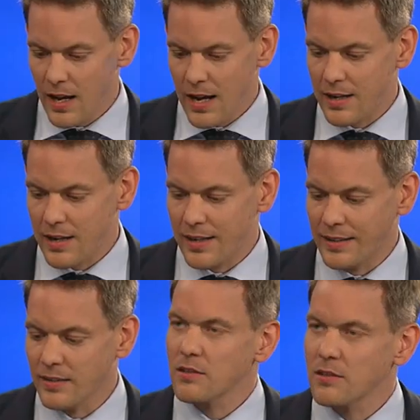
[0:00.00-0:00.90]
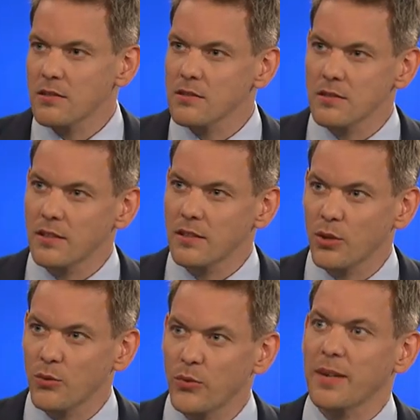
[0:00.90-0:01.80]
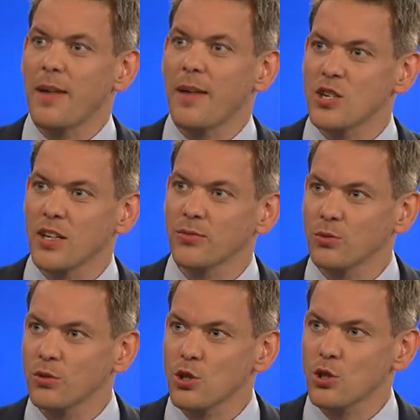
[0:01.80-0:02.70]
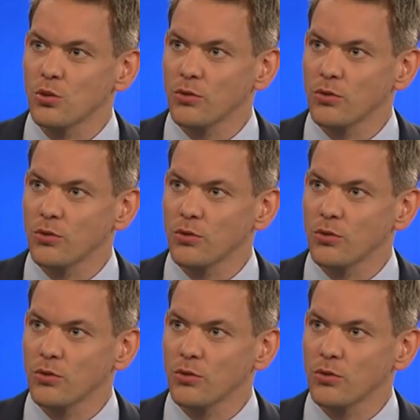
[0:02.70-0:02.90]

äh, Ländern. Ist das nicht eine Vergemeinschaftung der Schulden,